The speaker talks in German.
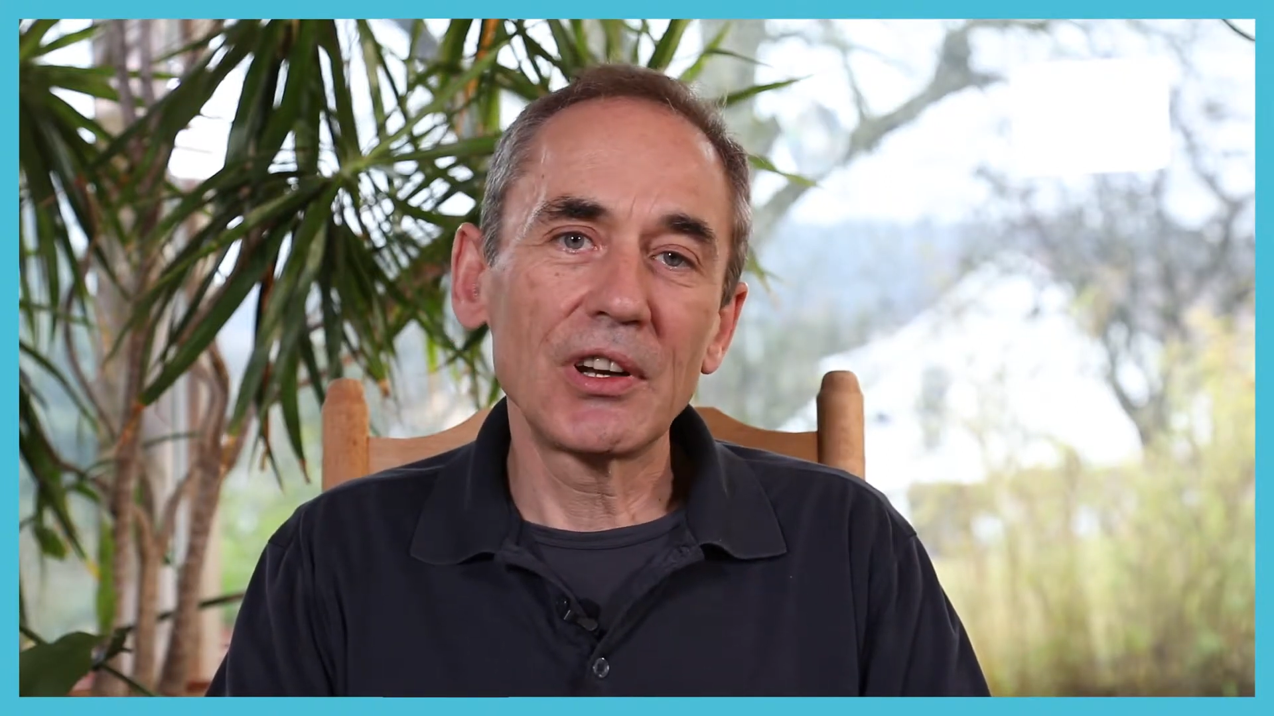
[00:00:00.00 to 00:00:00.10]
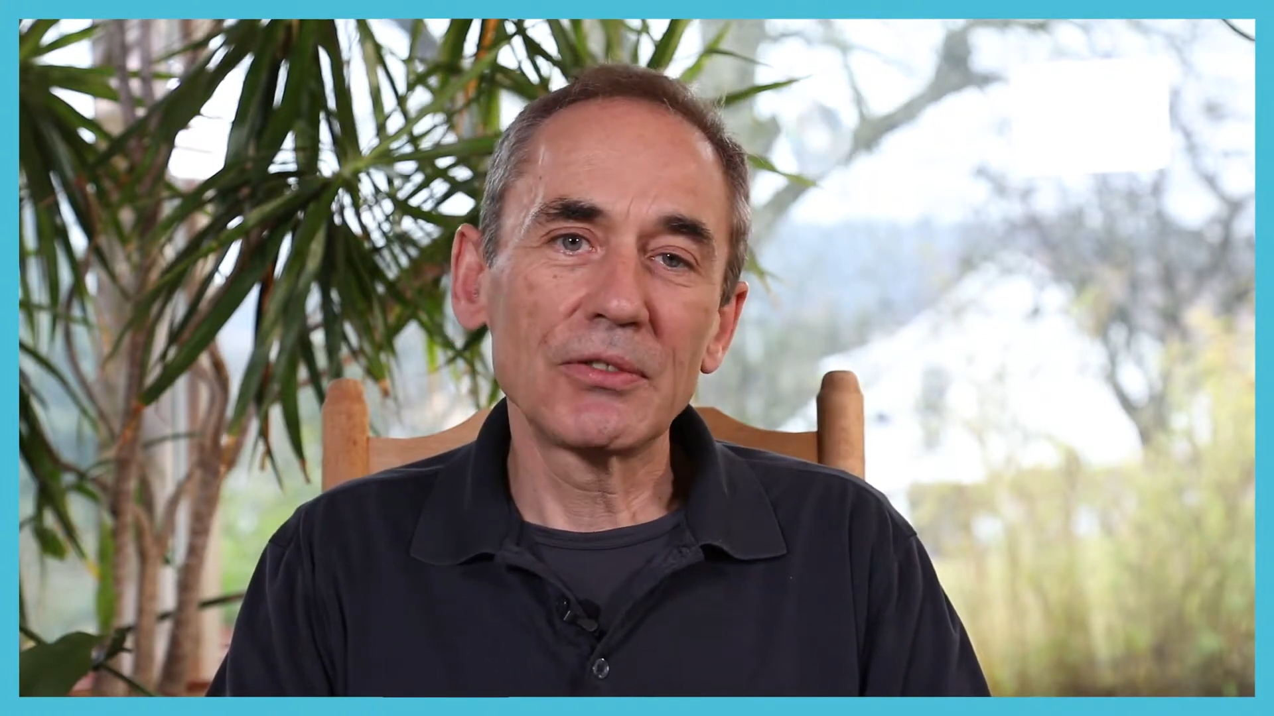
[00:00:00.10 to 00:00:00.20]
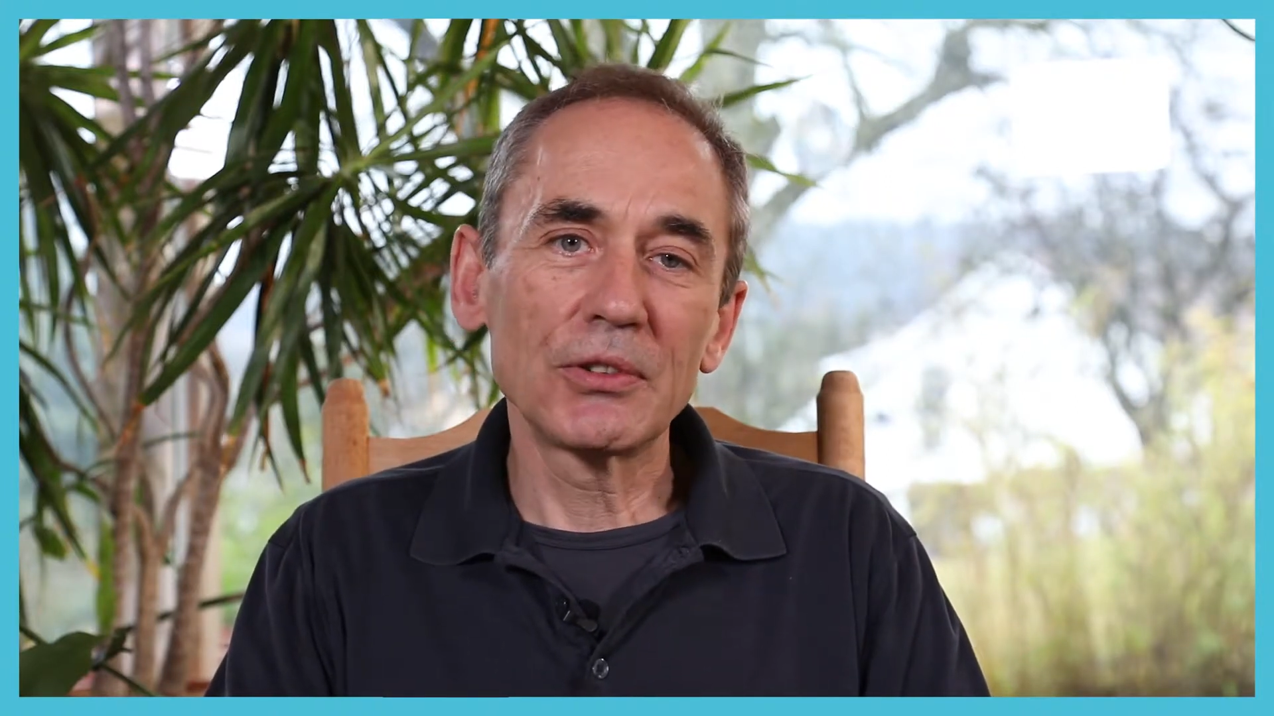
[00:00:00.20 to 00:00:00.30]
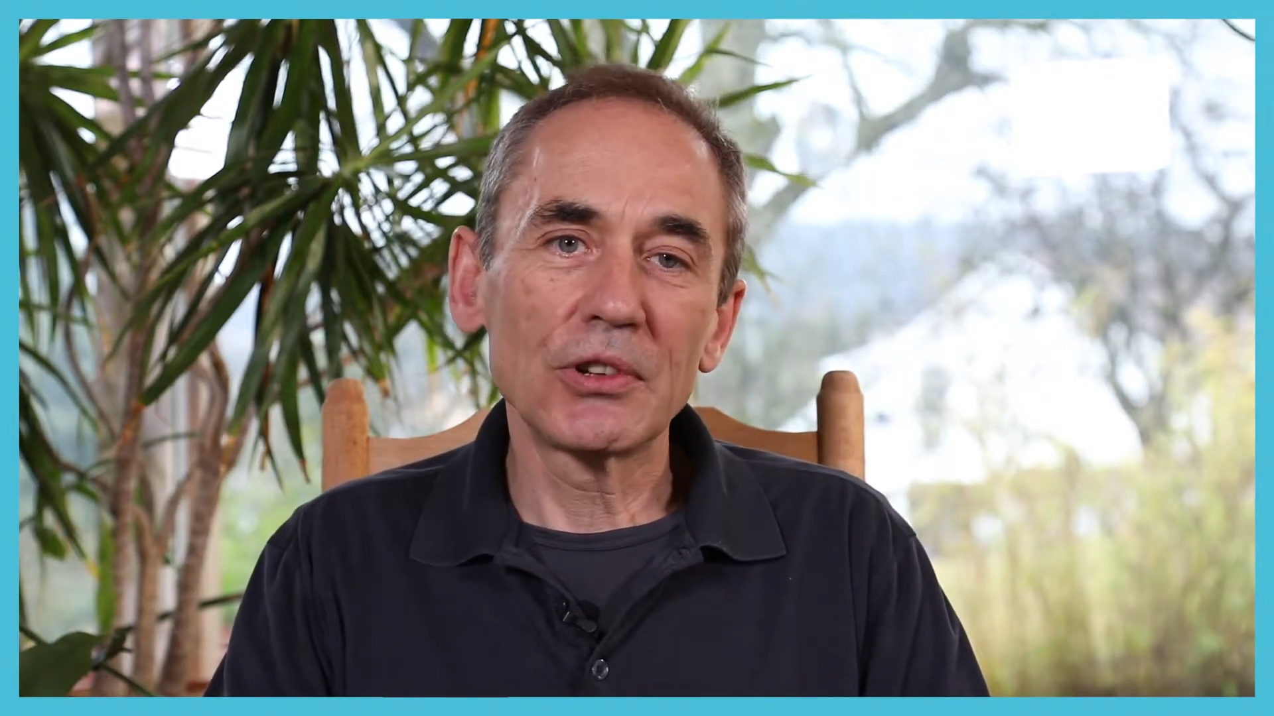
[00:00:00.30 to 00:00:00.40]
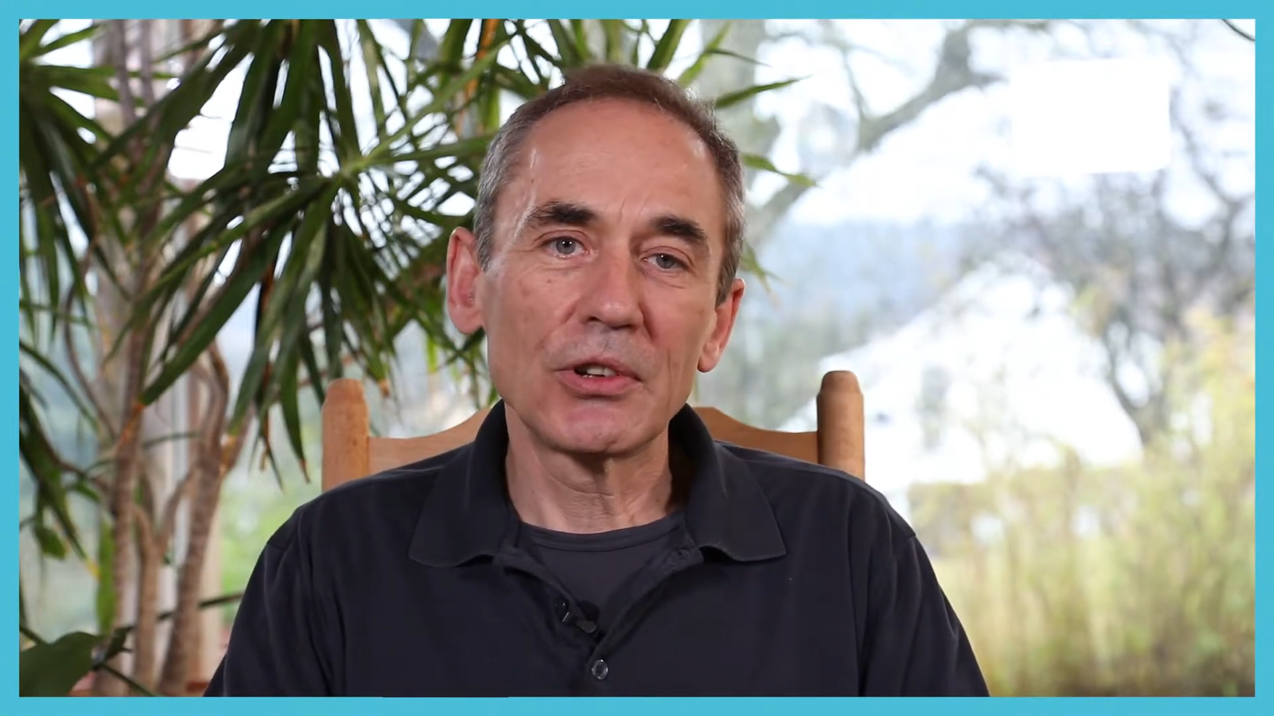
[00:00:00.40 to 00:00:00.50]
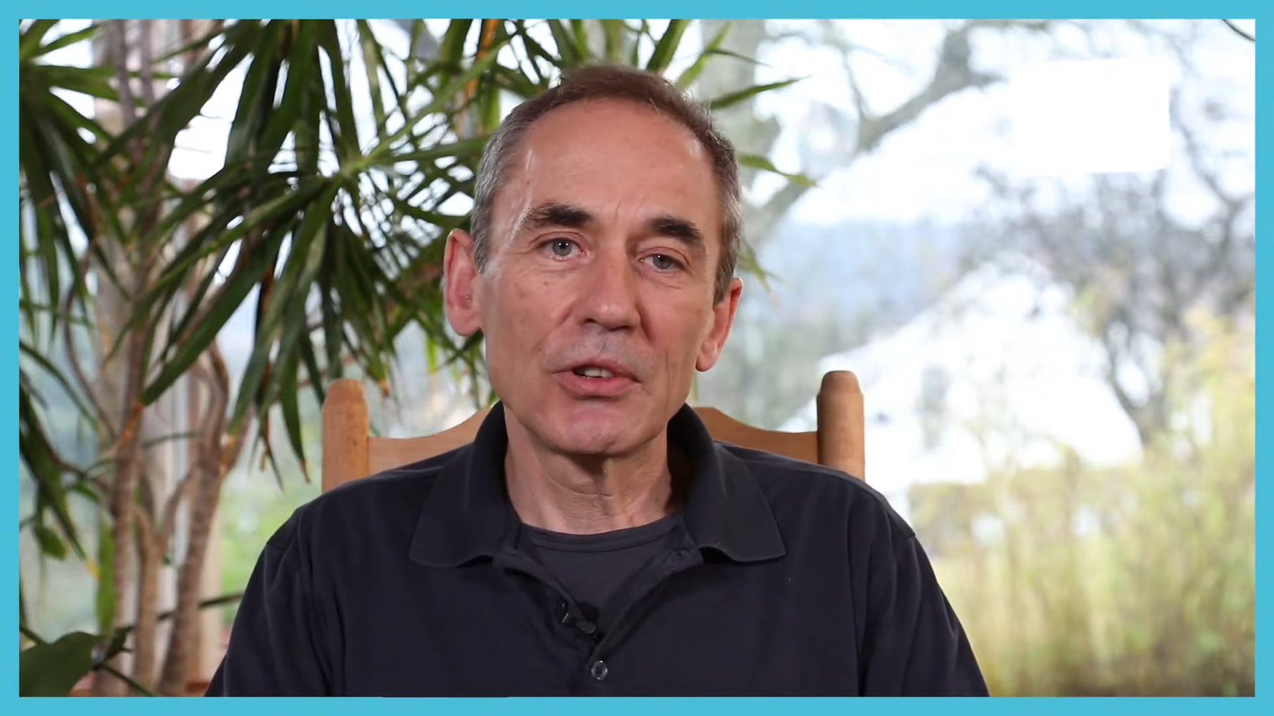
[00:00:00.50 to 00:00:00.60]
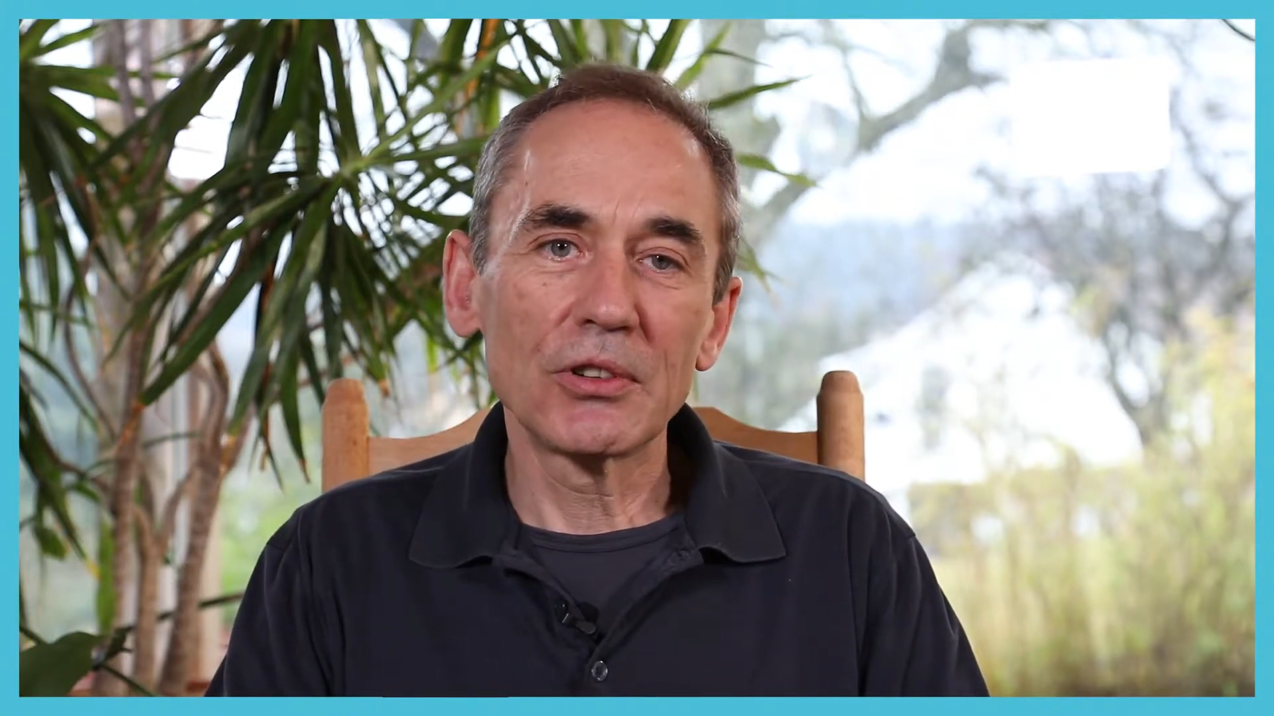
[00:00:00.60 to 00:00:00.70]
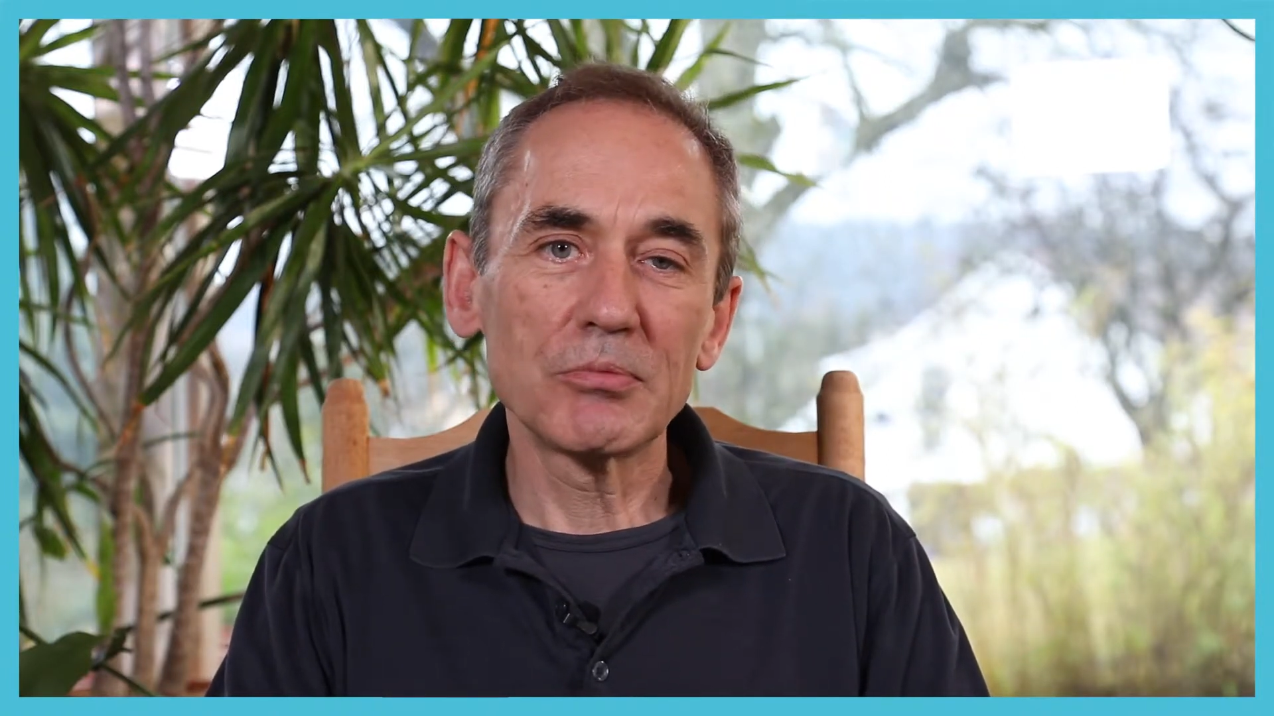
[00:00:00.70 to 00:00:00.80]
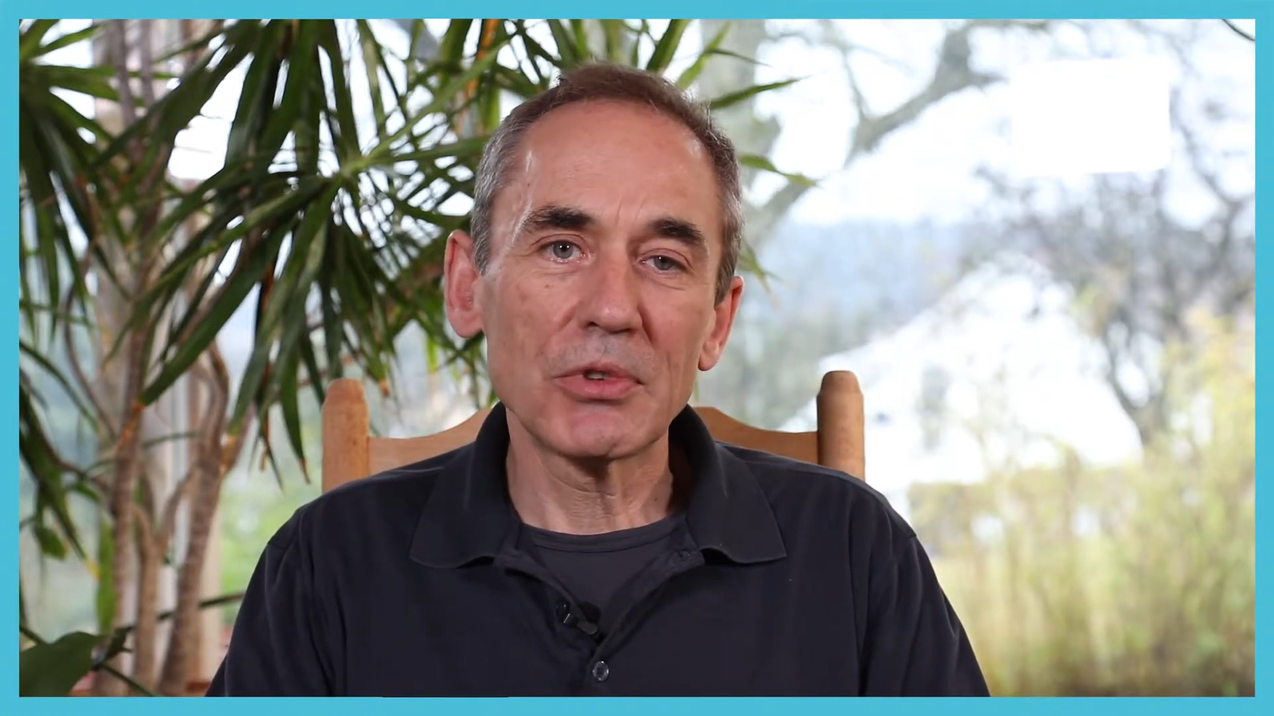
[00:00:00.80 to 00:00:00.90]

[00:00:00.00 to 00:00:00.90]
von allen